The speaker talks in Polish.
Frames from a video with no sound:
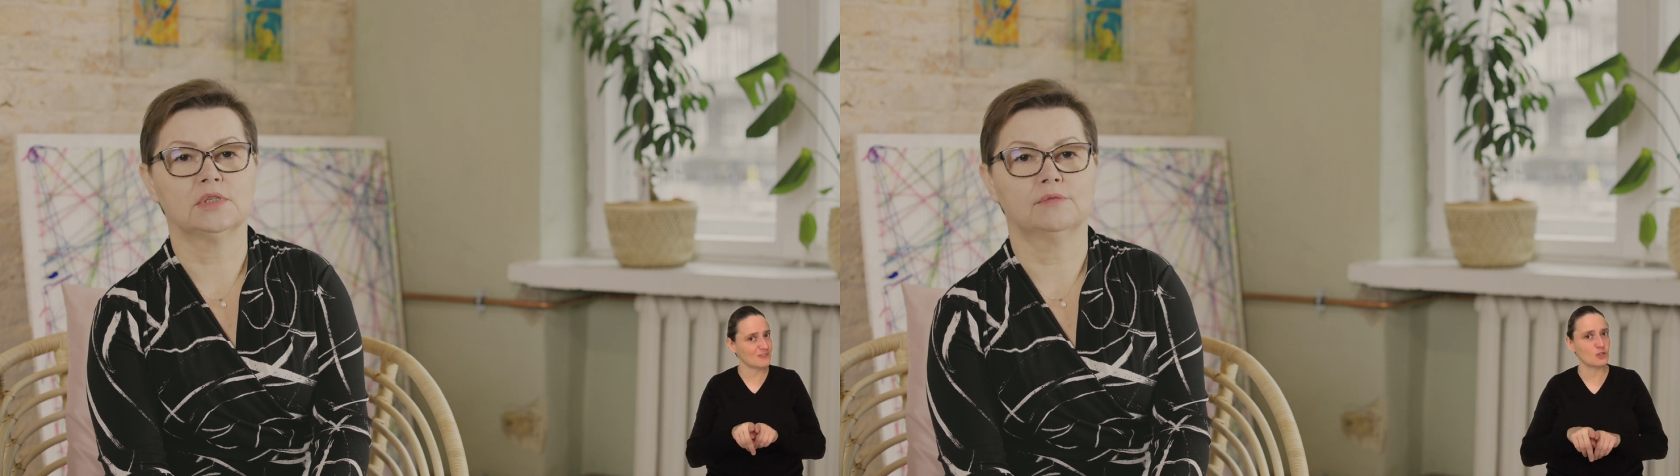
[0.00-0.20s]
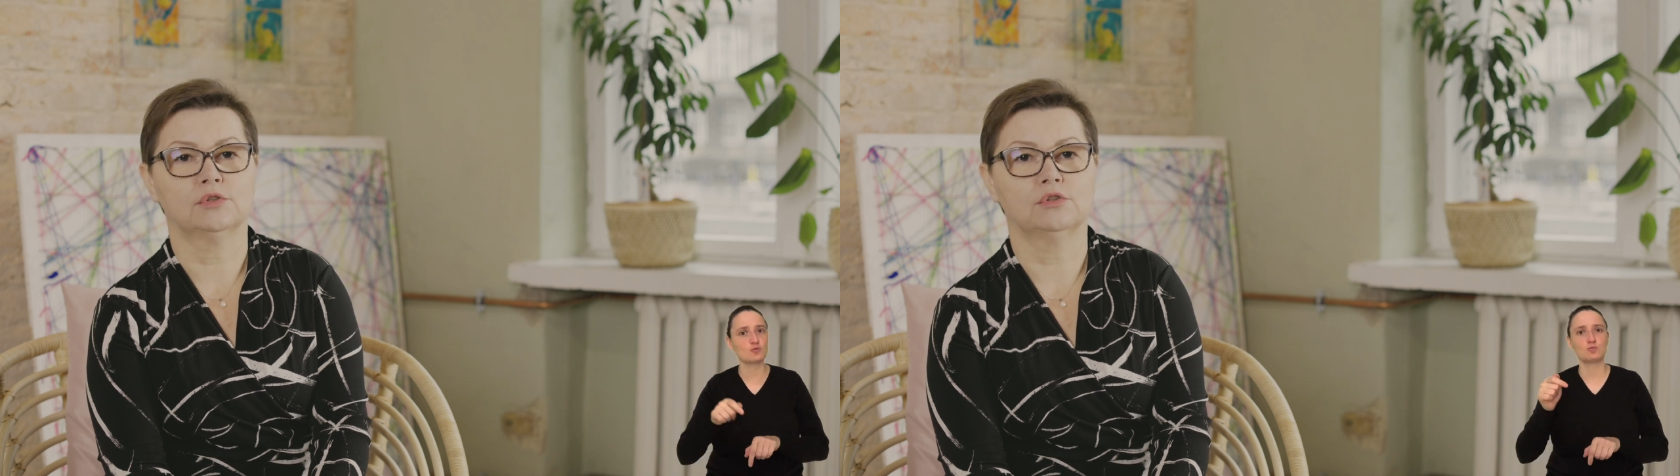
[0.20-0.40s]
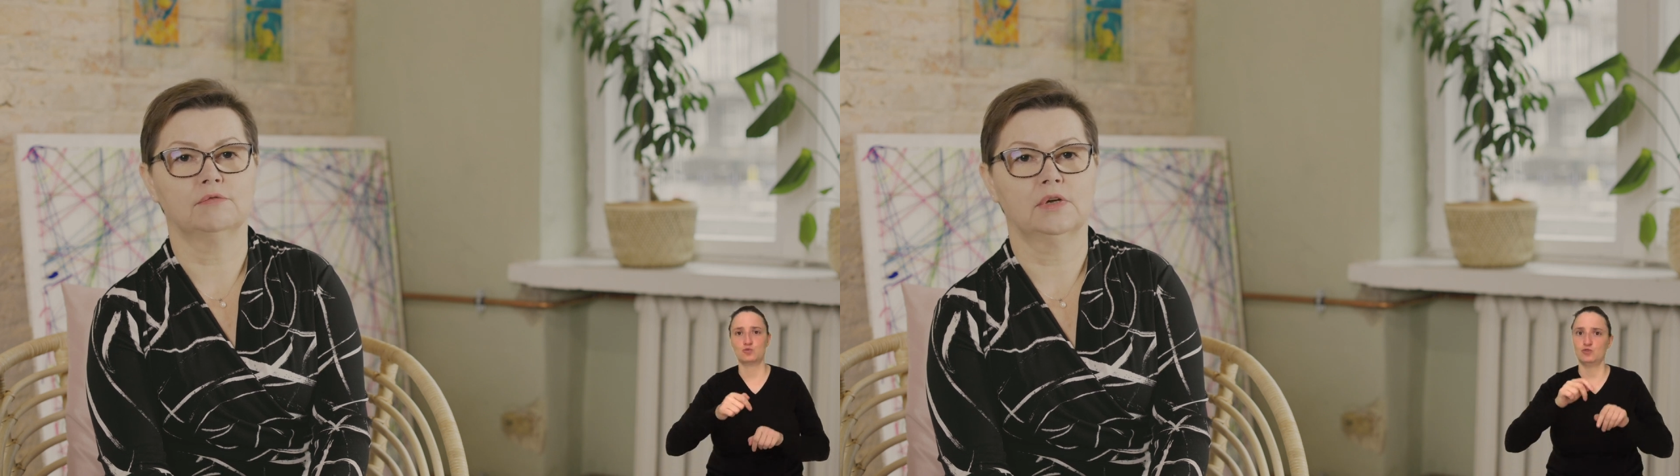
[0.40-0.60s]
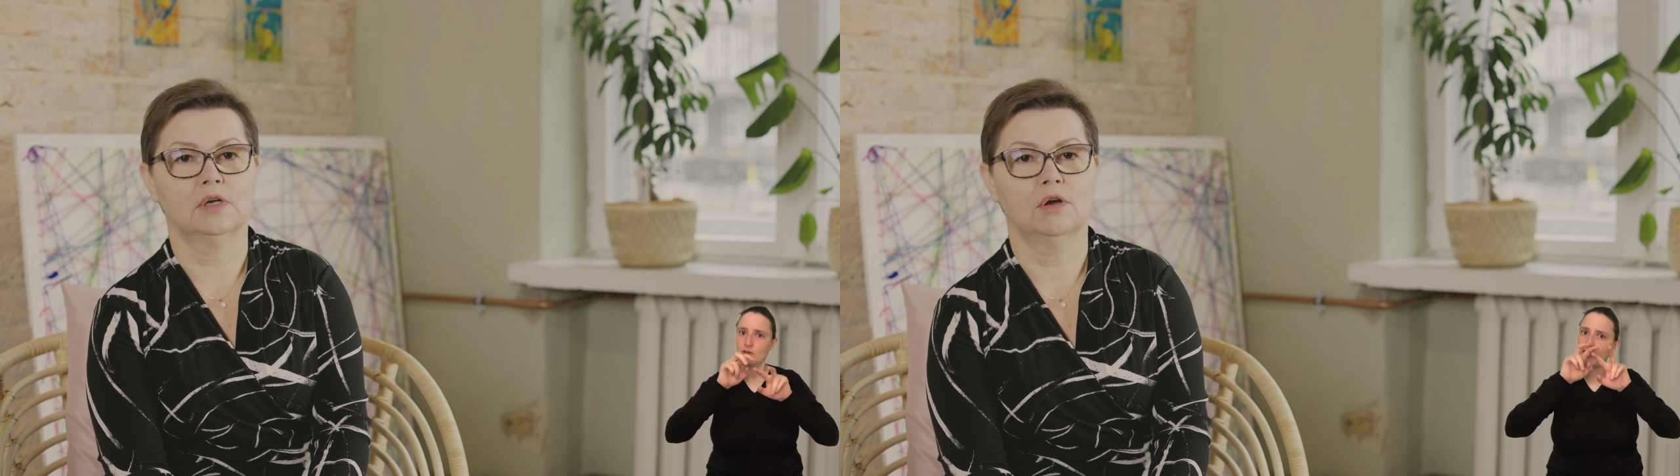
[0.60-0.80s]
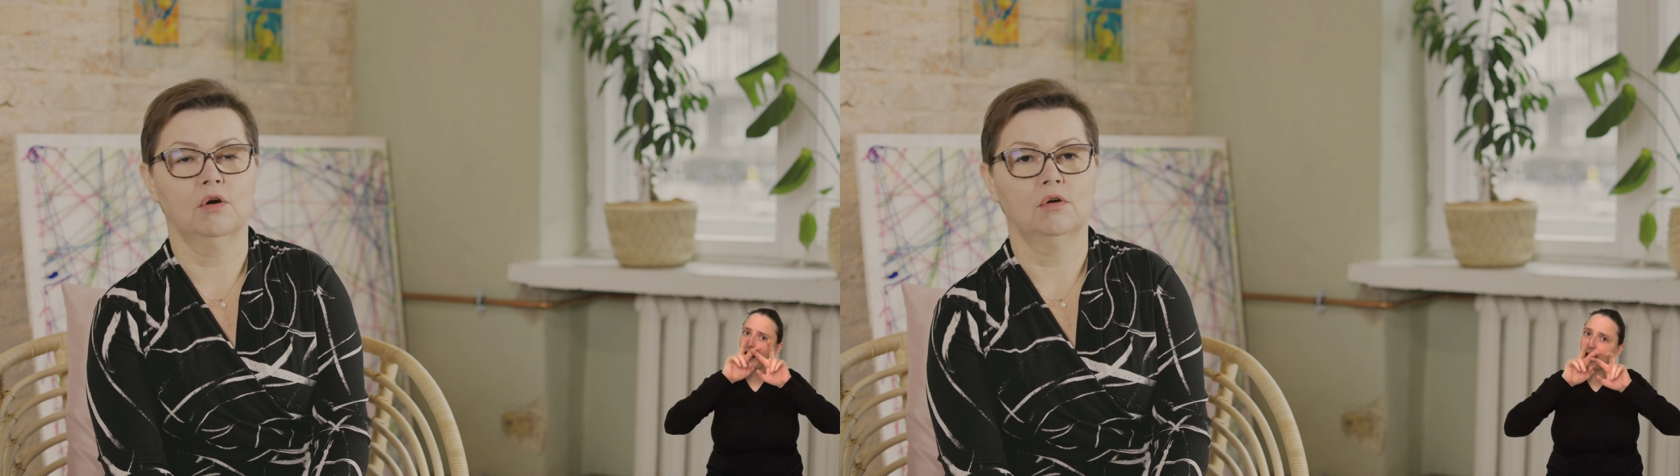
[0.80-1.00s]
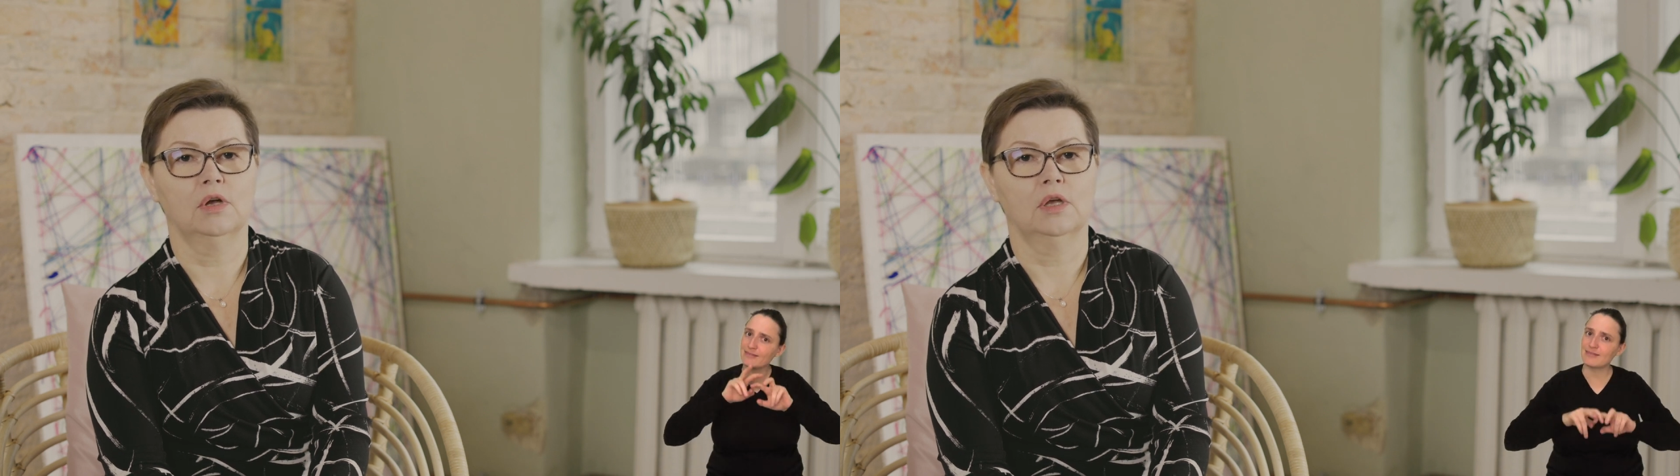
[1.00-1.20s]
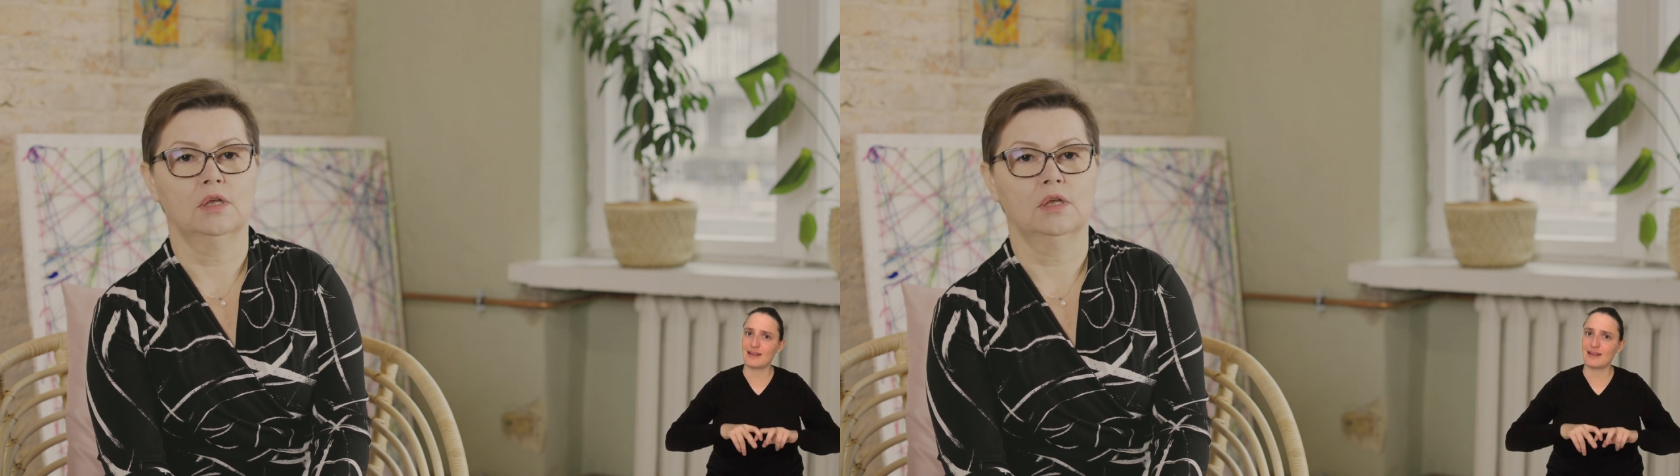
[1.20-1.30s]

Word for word: zawodowego